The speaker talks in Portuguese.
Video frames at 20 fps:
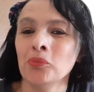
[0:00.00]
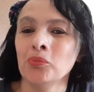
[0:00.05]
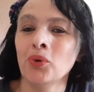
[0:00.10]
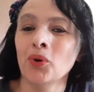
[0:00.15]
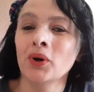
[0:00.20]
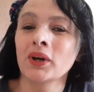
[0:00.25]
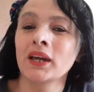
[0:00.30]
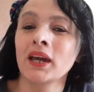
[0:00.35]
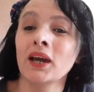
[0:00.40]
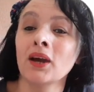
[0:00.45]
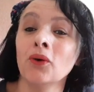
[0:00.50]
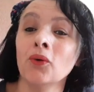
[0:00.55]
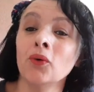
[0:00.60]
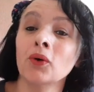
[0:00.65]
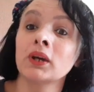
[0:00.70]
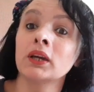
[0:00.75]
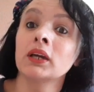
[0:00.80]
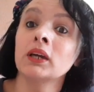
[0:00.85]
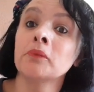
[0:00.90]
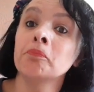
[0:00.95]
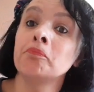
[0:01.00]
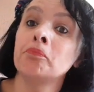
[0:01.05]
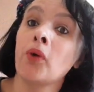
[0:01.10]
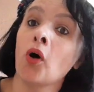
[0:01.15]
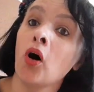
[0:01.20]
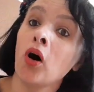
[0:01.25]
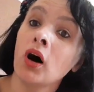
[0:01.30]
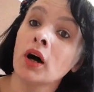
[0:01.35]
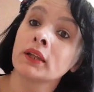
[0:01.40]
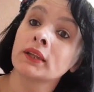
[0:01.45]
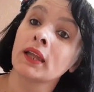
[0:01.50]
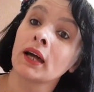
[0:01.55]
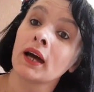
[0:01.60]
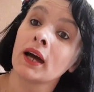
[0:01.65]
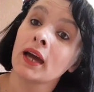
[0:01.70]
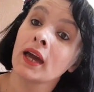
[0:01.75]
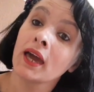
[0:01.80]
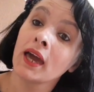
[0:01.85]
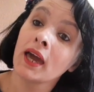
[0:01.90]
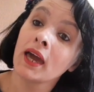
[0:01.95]
Porque o que
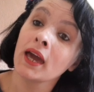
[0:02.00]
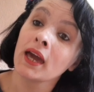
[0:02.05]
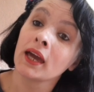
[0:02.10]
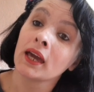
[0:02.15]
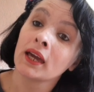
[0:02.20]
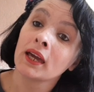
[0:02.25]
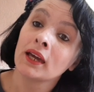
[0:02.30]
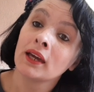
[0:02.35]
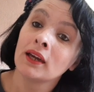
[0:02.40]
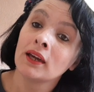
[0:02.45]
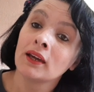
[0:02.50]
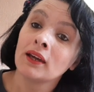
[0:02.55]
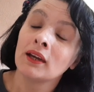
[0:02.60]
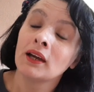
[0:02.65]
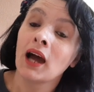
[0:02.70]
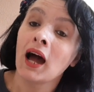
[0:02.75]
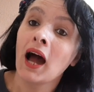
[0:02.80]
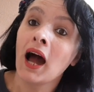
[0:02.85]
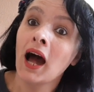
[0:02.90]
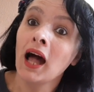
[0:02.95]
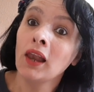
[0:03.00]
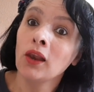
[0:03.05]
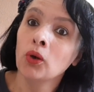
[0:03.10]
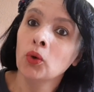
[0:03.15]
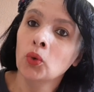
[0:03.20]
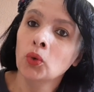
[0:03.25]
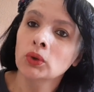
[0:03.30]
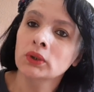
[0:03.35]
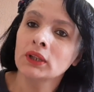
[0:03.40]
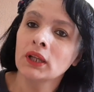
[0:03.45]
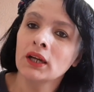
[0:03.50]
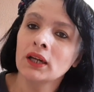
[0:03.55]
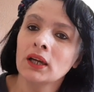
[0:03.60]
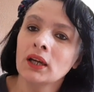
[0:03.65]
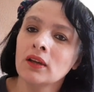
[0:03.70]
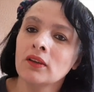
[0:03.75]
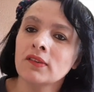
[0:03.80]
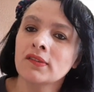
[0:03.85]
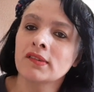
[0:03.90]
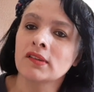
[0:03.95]
importa é a luta
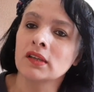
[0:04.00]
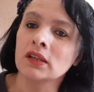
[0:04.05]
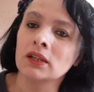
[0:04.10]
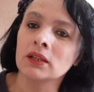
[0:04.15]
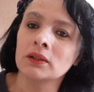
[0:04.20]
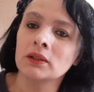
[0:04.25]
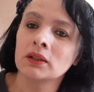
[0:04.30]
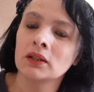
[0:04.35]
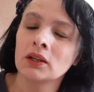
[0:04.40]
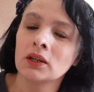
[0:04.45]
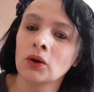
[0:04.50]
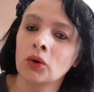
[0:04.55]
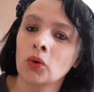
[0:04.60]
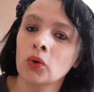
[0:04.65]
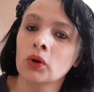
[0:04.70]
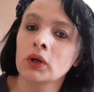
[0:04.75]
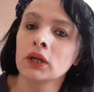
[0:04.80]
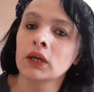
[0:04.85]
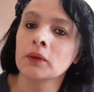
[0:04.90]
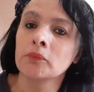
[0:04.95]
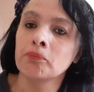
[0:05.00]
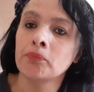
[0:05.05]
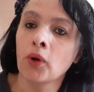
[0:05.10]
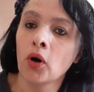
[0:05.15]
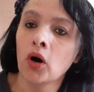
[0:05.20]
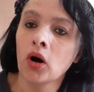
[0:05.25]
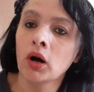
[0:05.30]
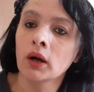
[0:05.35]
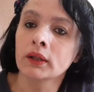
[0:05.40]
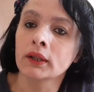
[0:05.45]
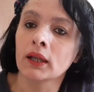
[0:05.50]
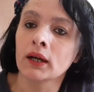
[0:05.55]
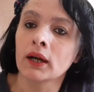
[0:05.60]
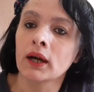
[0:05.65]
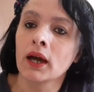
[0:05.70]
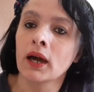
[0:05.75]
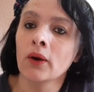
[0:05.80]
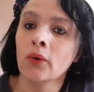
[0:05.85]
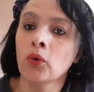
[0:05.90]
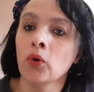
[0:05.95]
em si. O que importa
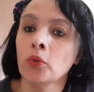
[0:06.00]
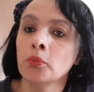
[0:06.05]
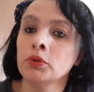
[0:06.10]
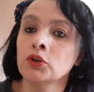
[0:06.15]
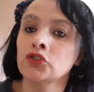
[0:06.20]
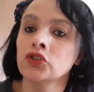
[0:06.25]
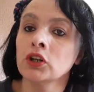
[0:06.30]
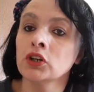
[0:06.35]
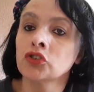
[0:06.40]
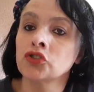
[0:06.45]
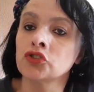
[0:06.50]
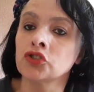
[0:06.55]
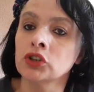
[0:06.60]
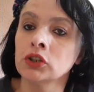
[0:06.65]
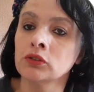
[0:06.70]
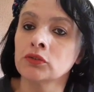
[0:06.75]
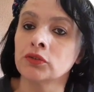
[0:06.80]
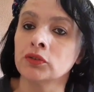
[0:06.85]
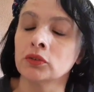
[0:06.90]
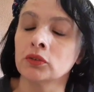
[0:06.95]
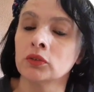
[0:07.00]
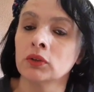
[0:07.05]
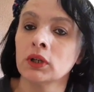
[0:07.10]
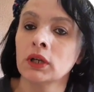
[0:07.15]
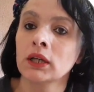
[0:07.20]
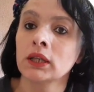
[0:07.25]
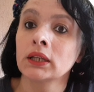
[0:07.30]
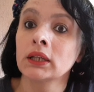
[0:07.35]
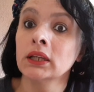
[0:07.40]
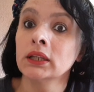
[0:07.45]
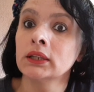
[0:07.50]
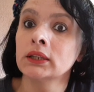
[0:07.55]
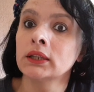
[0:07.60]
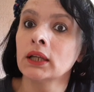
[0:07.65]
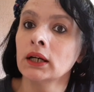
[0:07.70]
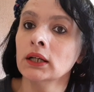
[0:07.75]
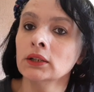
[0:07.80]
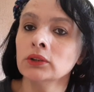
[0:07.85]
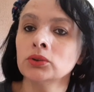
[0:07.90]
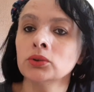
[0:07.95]
é o objetivo, que
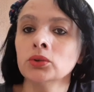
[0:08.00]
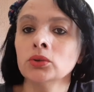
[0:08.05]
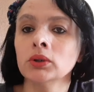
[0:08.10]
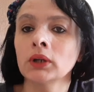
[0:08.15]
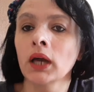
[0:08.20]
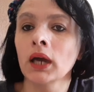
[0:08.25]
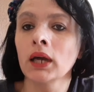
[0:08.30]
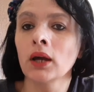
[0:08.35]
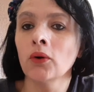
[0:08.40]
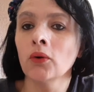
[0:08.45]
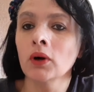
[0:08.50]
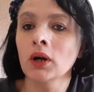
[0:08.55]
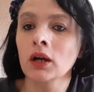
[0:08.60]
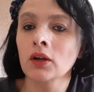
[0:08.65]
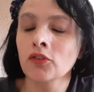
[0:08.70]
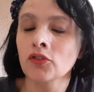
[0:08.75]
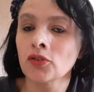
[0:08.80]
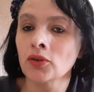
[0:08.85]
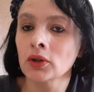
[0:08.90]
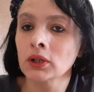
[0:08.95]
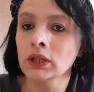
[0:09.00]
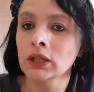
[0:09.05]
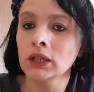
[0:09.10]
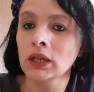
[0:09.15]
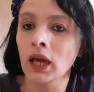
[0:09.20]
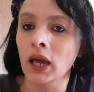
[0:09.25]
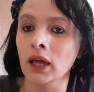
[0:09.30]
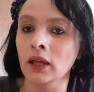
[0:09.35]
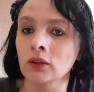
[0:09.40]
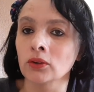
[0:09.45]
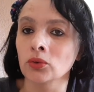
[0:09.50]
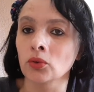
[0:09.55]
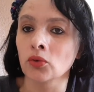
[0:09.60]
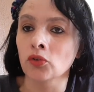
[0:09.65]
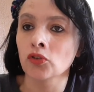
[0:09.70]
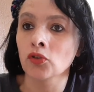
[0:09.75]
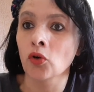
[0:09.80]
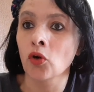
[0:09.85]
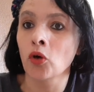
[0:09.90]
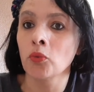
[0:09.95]
tanto quem alcançou
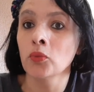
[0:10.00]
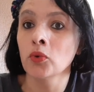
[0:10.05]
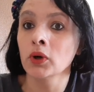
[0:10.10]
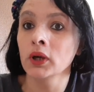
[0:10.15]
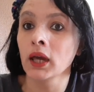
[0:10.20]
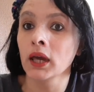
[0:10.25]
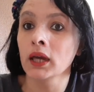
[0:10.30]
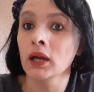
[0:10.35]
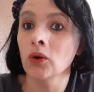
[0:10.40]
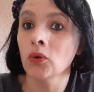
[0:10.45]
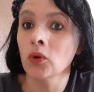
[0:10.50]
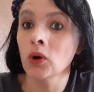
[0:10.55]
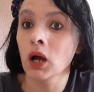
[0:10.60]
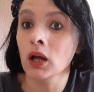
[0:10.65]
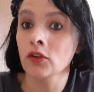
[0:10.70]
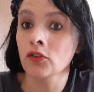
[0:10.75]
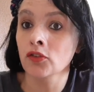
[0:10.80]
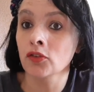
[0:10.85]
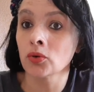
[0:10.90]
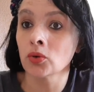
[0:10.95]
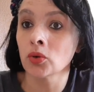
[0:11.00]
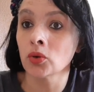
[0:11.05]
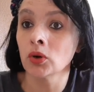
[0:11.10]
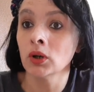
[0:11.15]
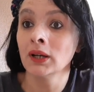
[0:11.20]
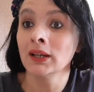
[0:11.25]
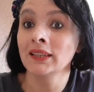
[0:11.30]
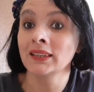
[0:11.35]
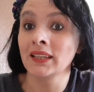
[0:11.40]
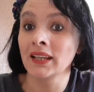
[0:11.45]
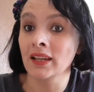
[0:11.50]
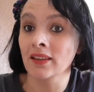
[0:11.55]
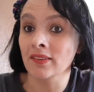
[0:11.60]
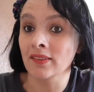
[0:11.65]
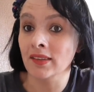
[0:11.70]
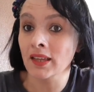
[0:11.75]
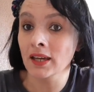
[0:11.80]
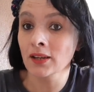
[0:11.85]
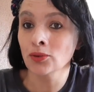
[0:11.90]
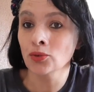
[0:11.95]
500 como quem alcançou
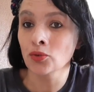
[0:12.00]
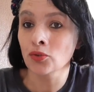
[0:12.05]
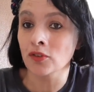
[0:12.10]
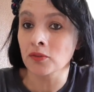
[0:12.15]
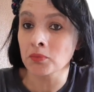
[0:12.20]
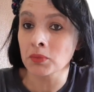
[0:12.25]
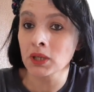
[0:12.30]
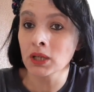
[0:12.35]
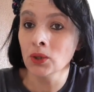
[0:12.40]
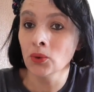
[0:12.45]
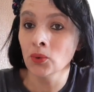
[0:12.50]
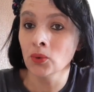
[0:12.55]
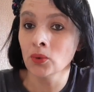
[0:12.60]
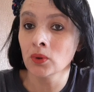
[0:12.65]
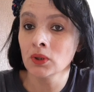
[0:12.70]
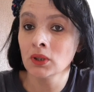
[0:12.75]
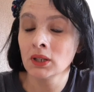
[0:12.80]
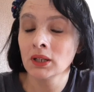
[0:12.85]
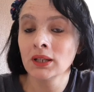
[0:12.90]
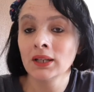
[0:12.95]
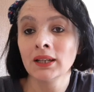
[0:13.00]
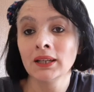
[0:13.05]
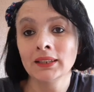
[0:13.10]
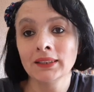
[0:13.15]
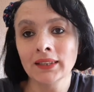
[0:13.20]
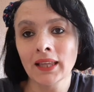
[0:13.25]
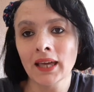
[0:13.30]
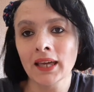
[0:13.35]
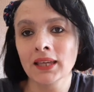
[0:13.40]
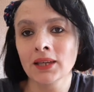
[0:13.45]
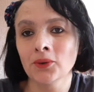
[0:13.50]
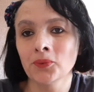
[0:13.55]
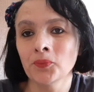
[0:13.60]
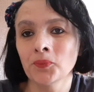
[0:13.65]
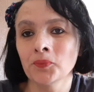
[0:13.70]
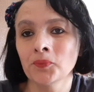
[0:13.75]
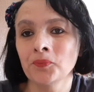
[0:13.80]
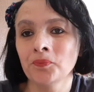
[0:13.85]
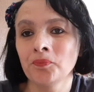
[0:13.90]
300 mil tenham